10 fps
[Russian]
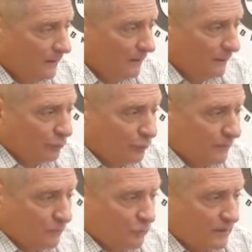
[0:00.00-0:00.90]
Э,
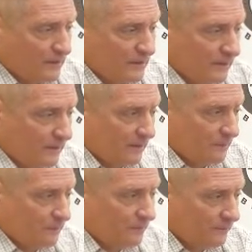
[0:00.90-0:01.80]
кто-то может сказать, там,
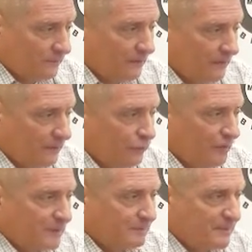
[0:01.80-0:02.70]
не
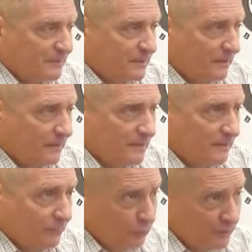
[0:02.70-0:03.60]
юрист по
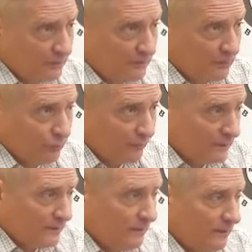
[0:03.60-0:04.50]
специальности, Путин
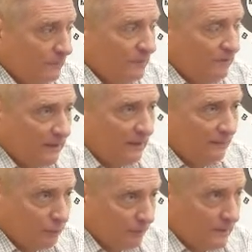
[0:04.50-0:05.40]
юрист, Медведев
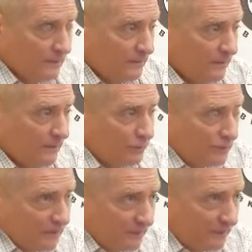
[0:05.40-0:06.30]
юрист.
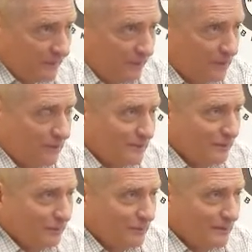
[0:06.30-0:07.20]
Слушайте, это противоречит
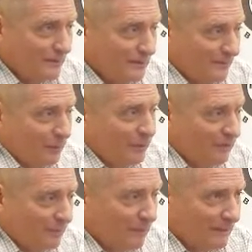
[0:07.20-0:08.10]
Конституции, свободе
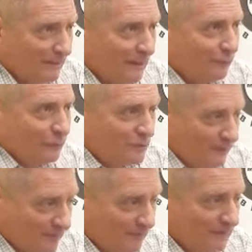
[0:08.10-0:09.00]
выбора, в том
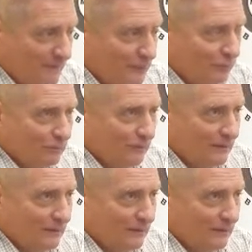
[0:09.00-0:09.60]
числе право на труд.